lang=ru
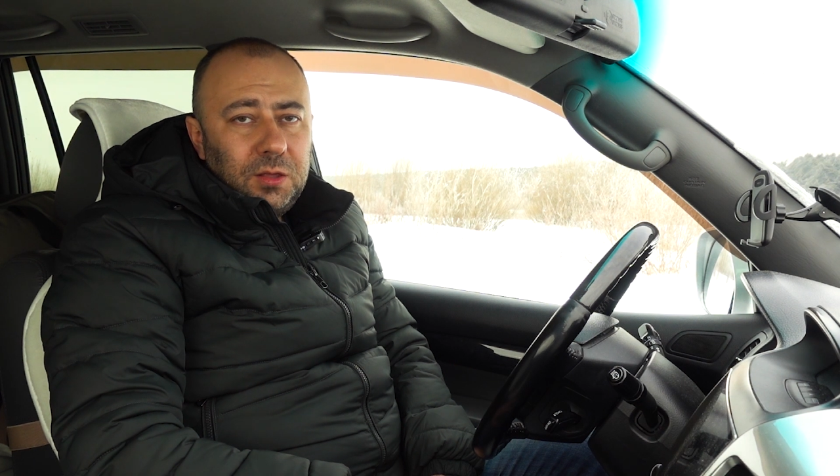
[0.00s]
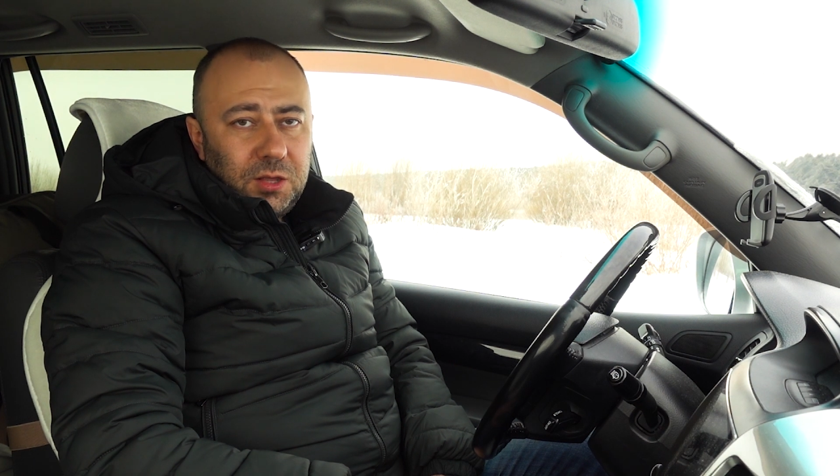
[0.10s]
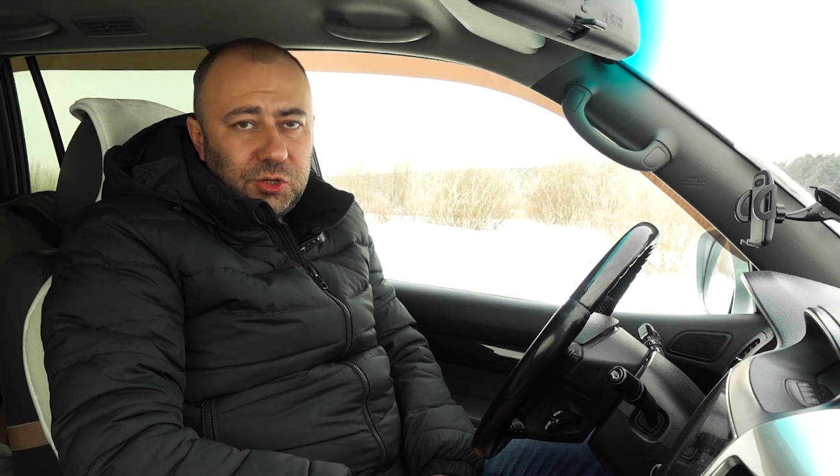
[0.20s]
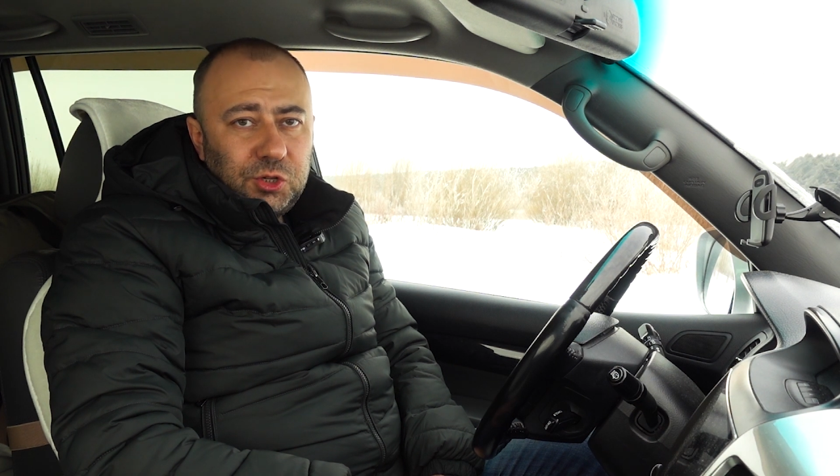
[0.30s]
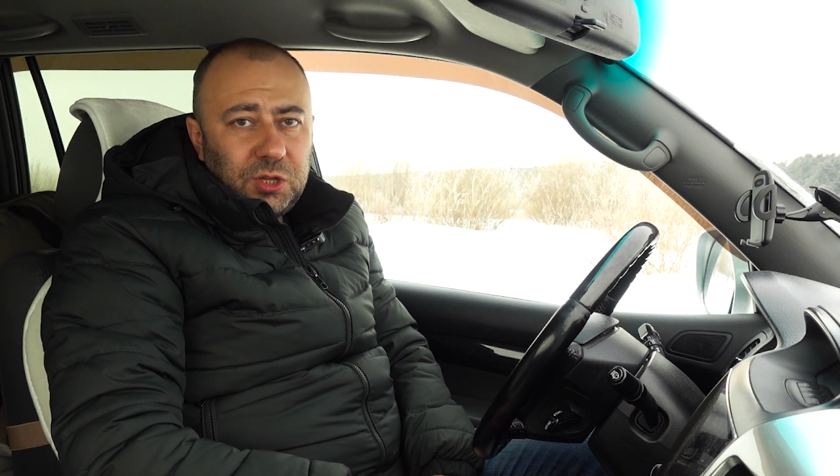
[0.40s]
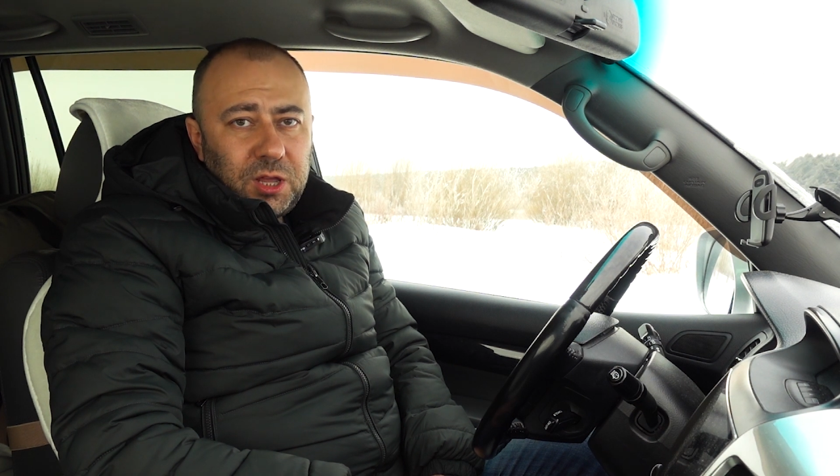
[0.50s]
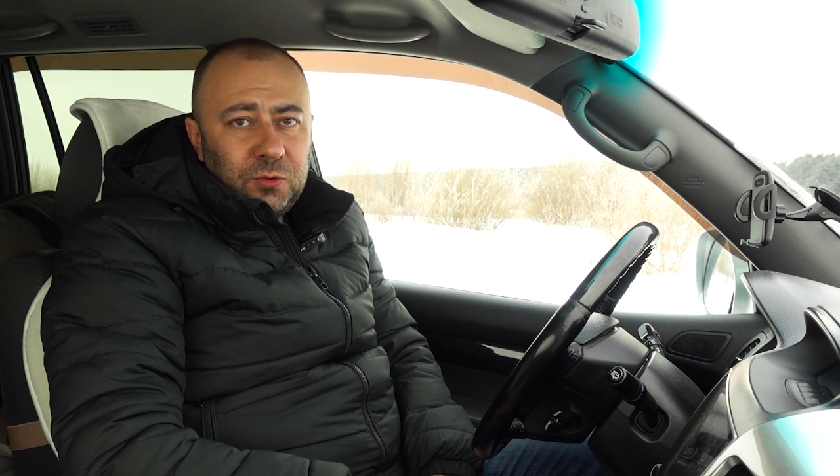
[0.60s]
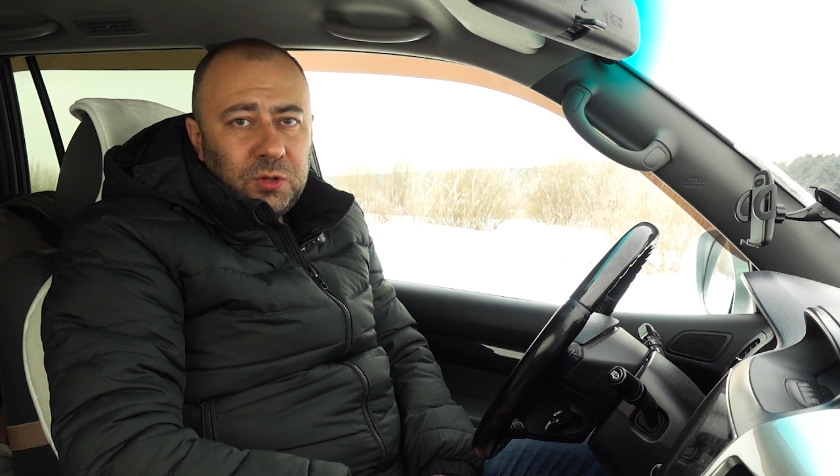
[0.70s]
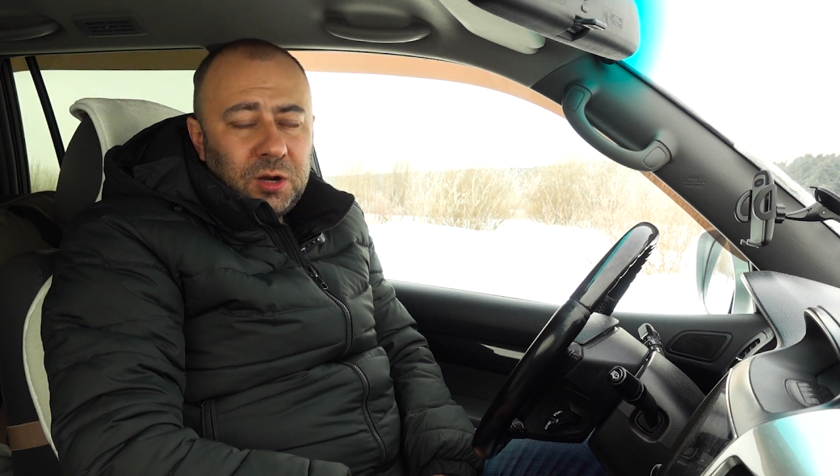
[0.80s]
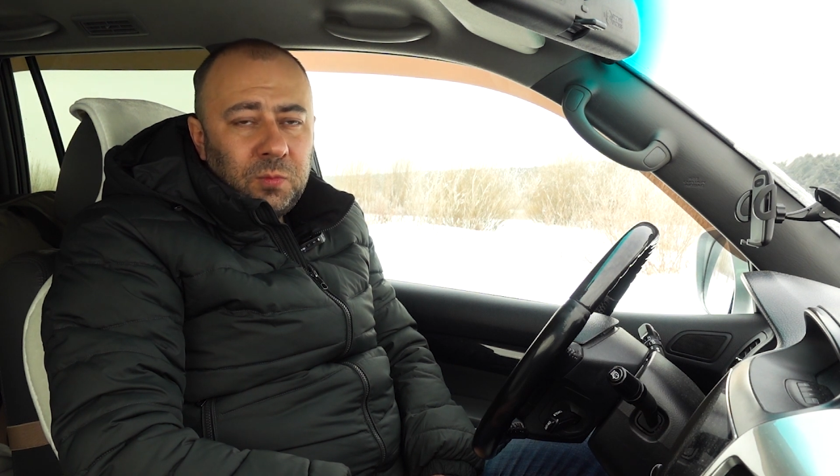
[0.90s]
Я
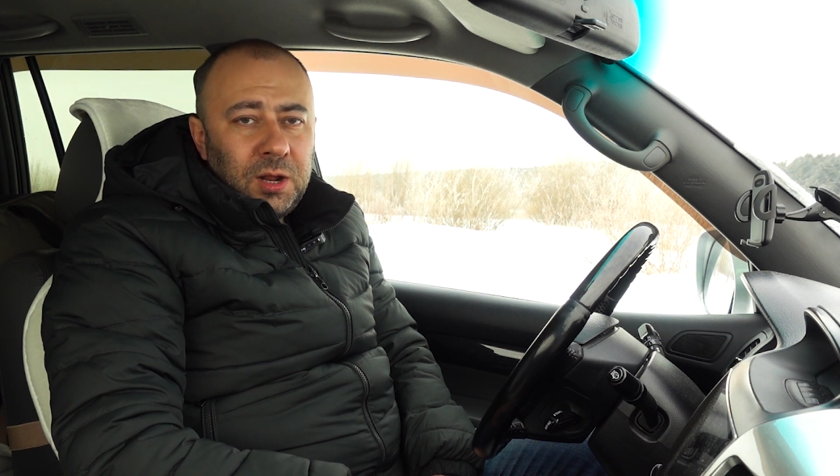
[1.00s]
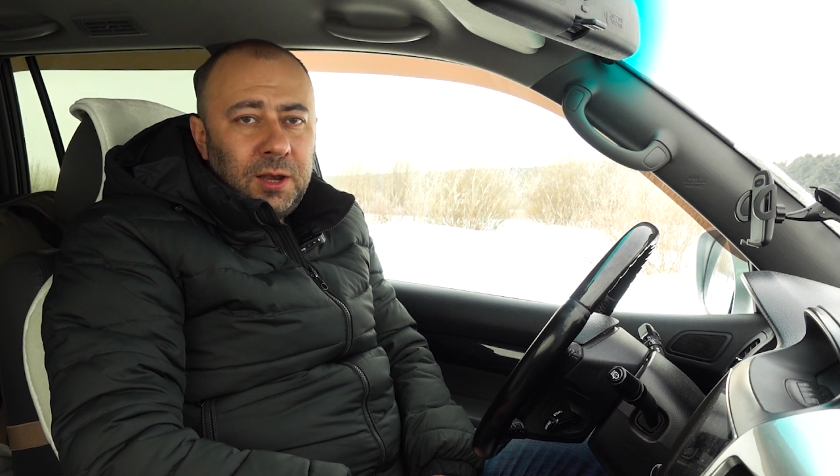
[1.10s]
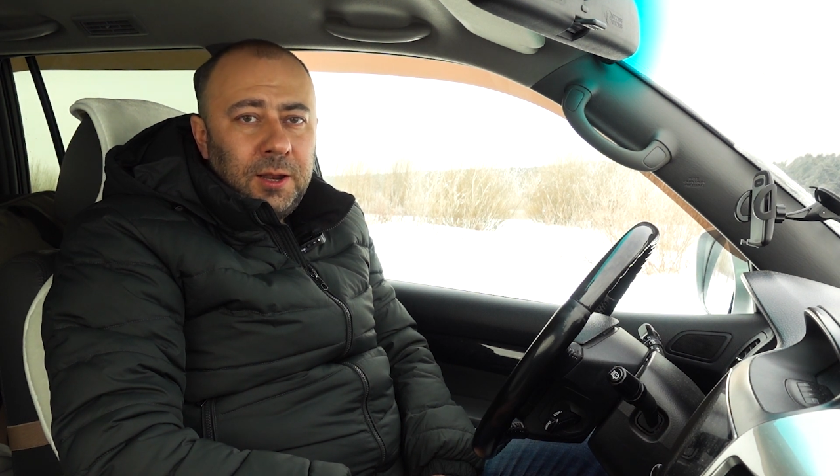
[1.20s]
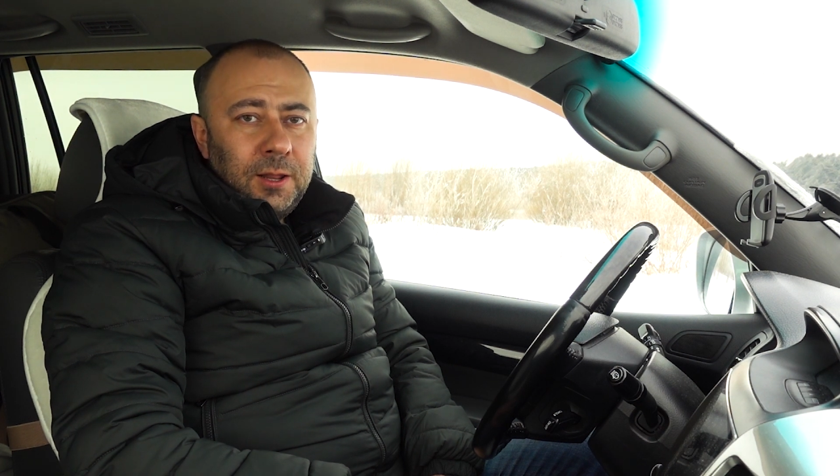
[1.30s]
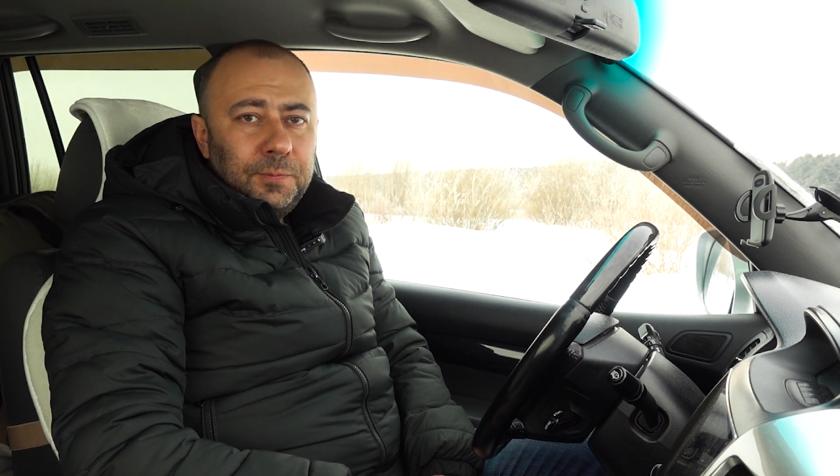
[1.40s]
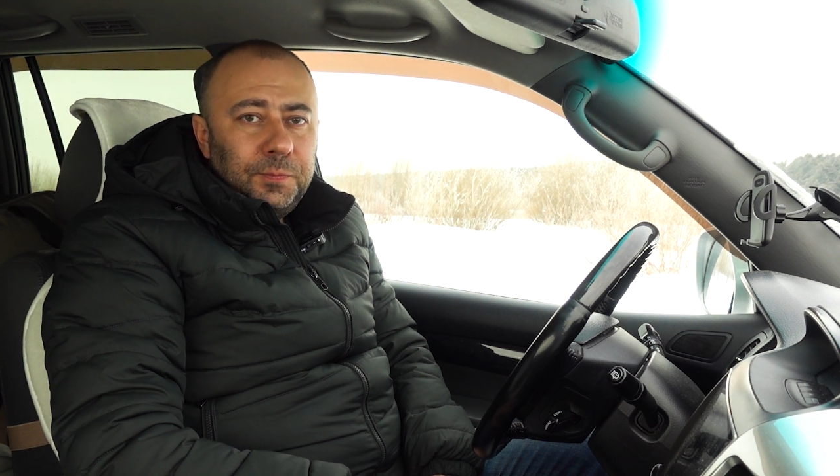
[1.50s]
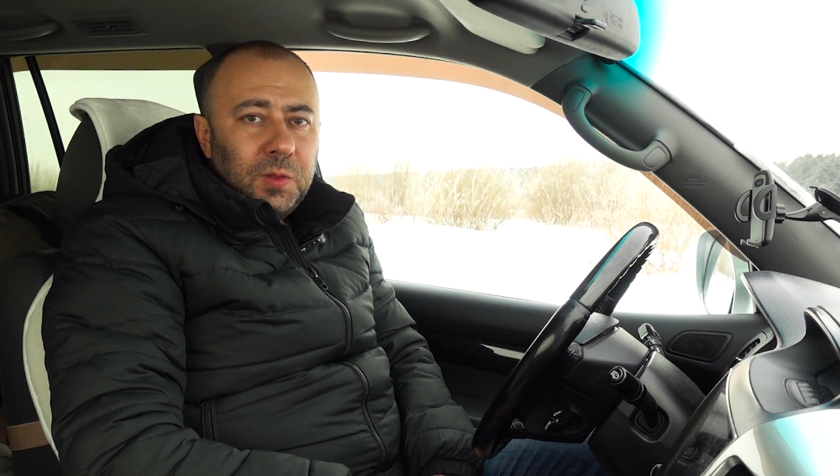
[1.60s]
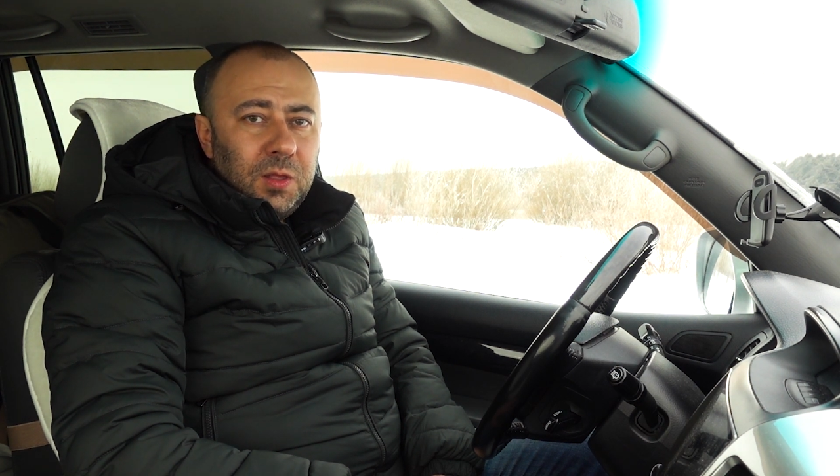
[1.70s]
считаю нормальная.